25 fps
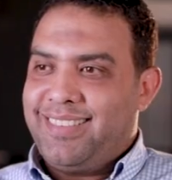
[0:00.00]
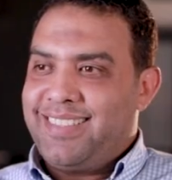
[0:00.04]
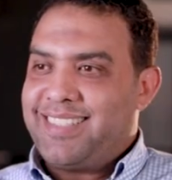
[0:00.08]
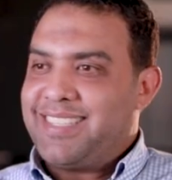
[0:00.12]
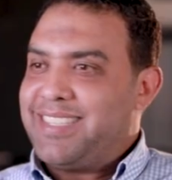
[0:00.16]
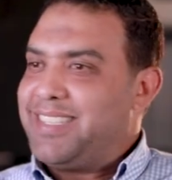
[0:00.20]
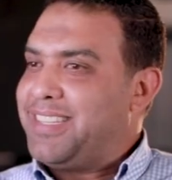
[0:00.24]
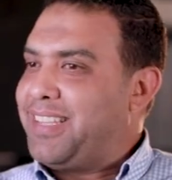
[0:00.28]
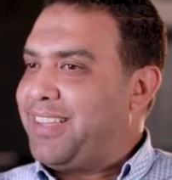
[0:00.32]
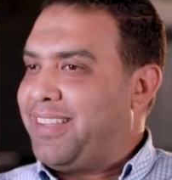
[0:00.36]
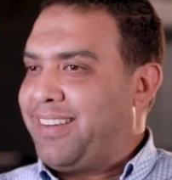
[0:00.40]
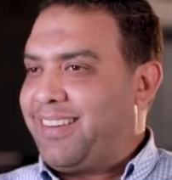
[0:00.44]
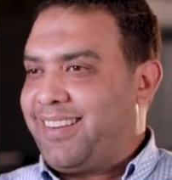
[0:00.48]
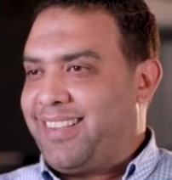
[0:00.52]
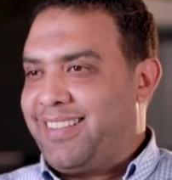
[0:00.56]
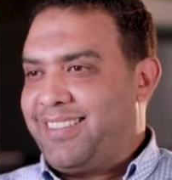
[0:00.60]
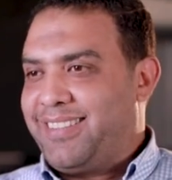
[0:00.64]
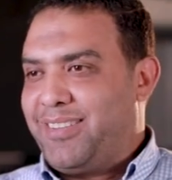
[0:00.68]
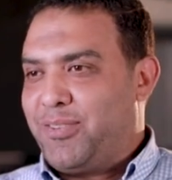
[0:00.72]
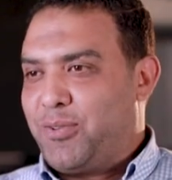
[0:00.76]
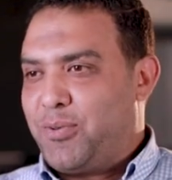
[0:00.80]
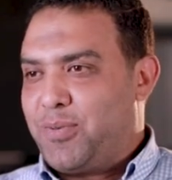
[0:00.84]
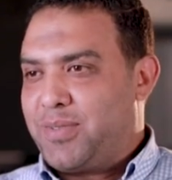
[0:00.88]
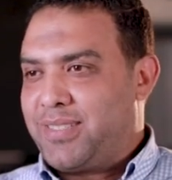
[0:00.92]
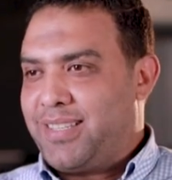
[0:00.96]
نزلنا
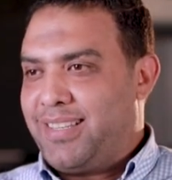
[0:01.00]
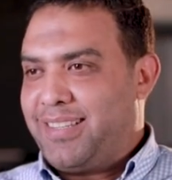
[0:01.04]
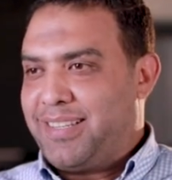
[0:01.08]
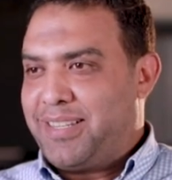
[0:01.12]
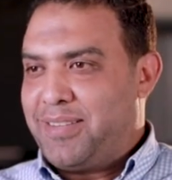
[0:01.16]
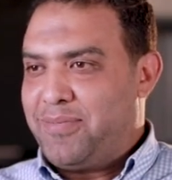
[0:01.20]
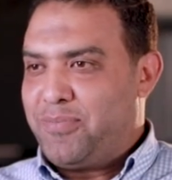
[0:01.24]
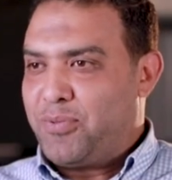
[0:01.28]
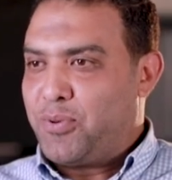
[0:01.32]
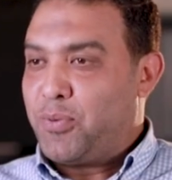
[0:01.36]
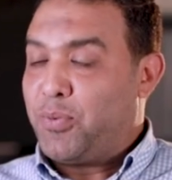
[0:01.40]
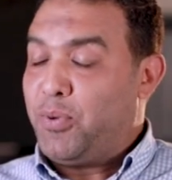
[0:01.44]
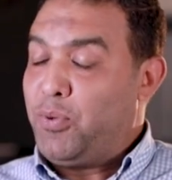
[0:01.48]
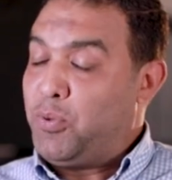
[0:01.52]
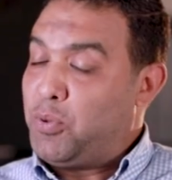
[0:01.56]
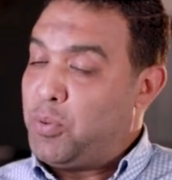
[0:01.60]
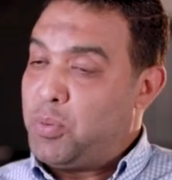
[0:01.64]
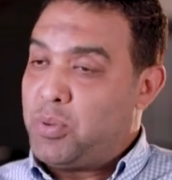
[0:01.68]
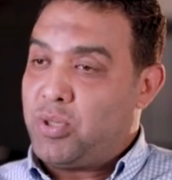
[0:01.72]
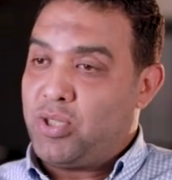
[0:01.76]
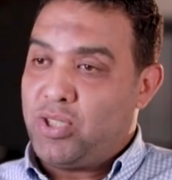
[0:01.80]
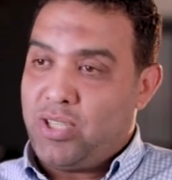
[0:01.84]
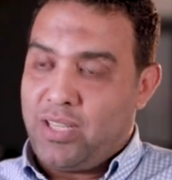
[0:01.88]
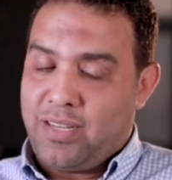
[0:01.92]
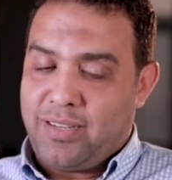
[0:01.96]
ركبنا الاتوبيس على جنب كنا بنروح
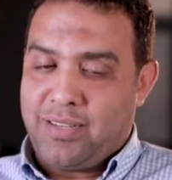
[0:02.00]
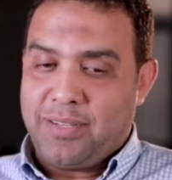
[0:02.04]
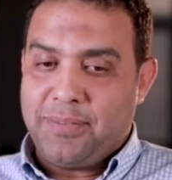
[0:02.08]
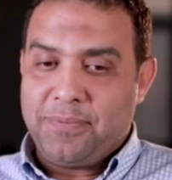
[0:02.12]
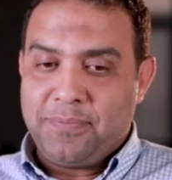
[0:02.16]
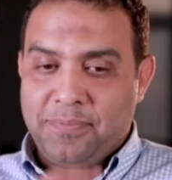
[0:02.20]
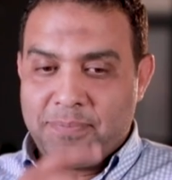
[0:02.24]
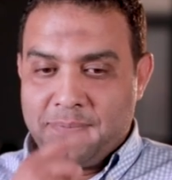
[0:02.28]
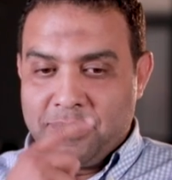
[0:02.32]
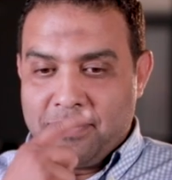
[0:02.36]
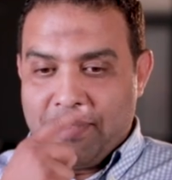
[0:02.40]
الشركه